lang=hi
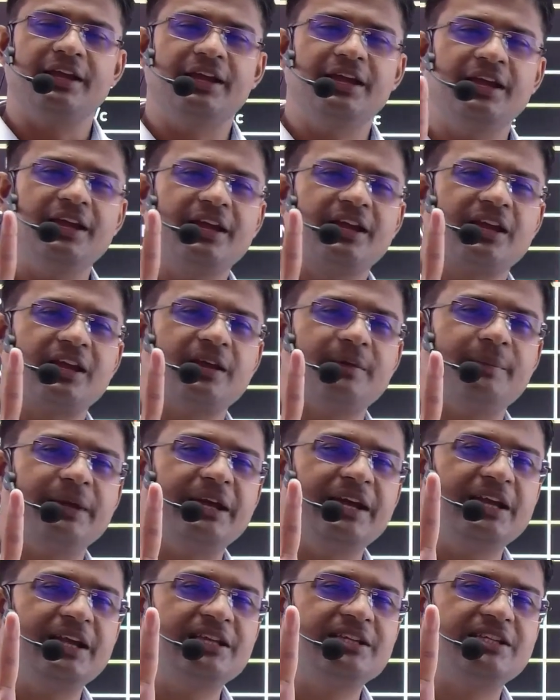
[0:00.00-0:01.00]
एक
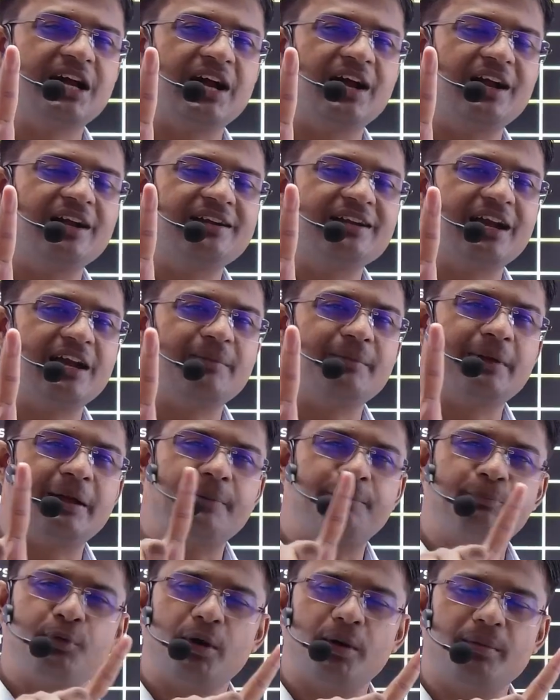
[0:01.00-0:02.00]
भी जर्नल में
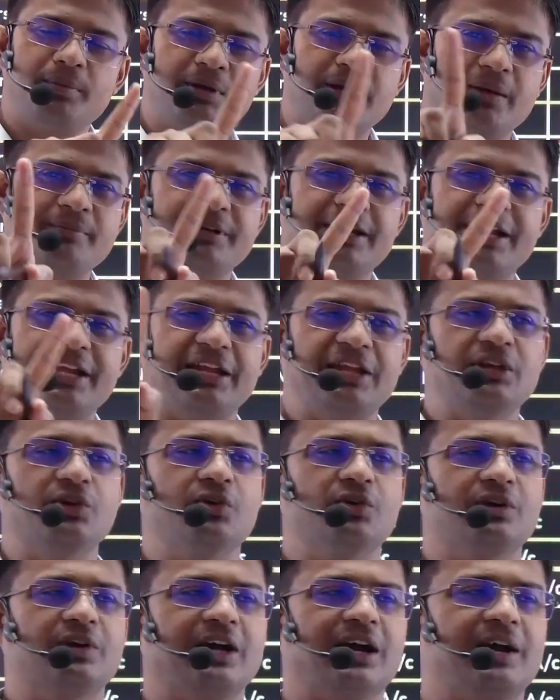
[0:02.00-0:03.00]
प्रॉब्लम नहीं
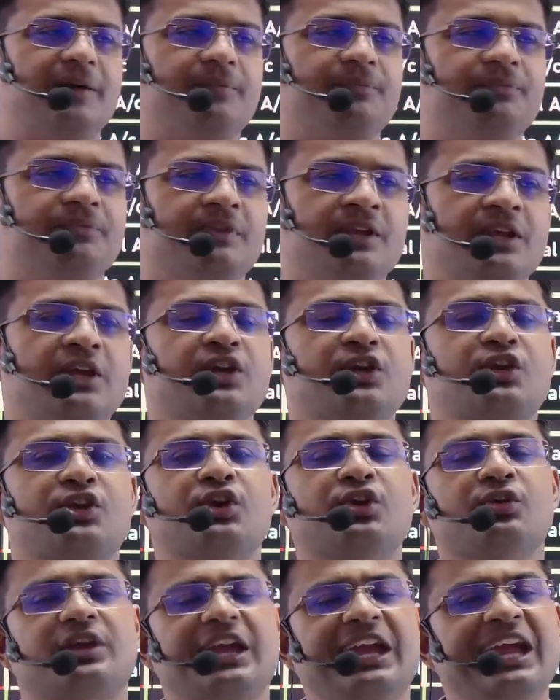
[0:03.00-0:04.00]
होगा
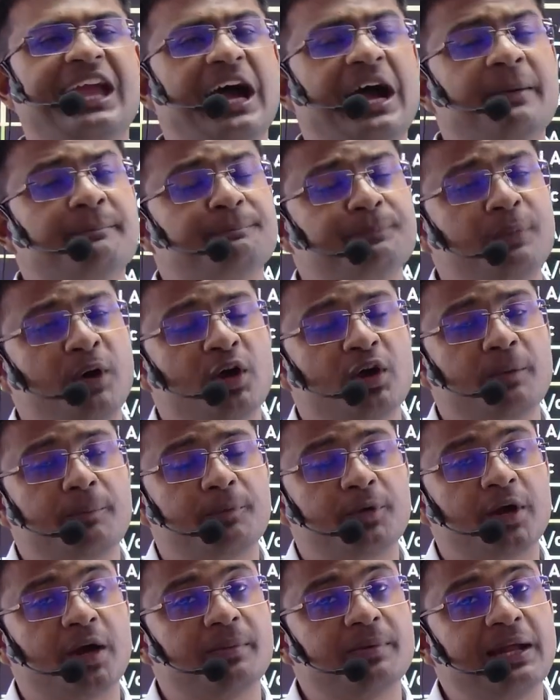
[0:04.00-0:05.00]
क्योंकि हम
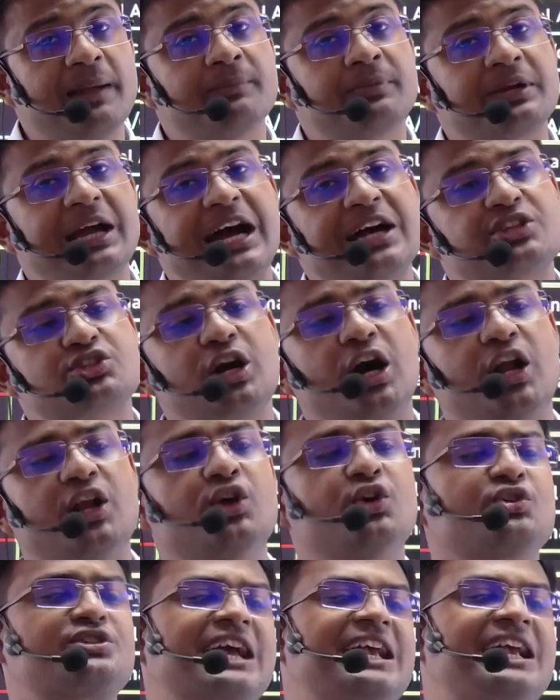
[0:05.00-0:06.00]
प्रॉब्लम का सॉल्यूशन